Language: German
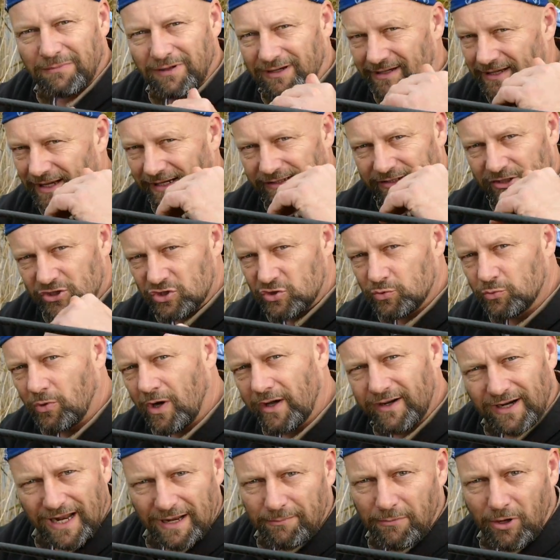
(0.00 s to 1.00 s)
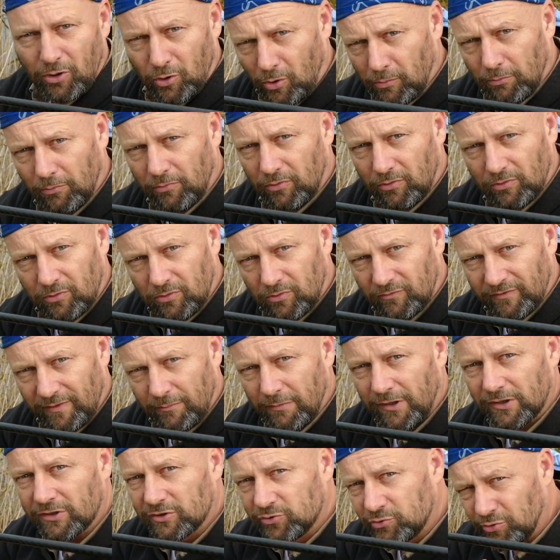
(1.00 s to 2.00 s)
man lenkt die Schnur halt einmal um. Und wenn
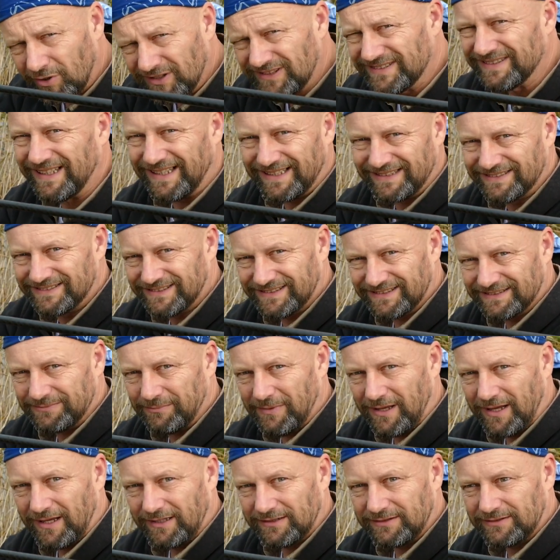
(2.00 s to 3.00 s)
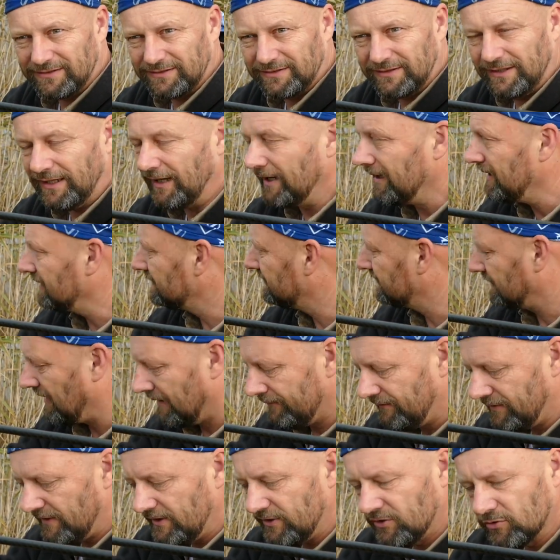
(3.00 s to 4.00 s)
man Kurzansitz macht, ja,
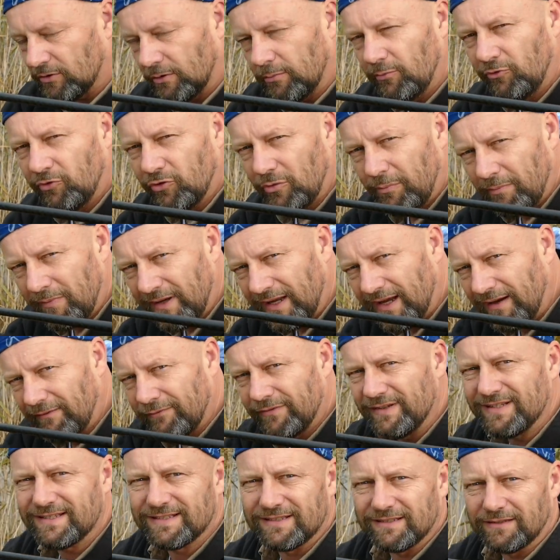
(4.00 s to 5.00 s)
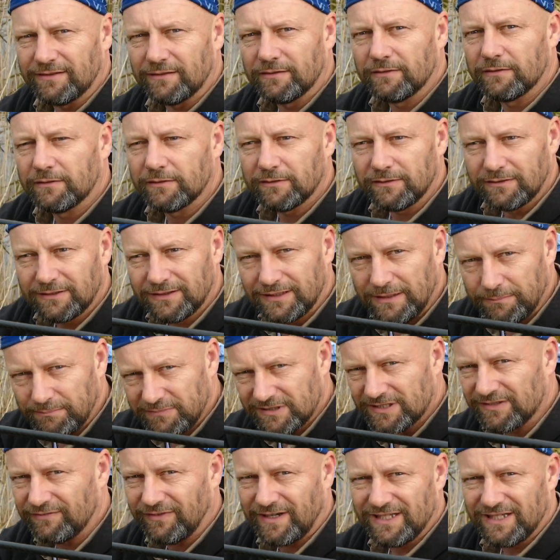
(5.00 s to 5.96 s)
dann will ich umso mehr wissen, gibt es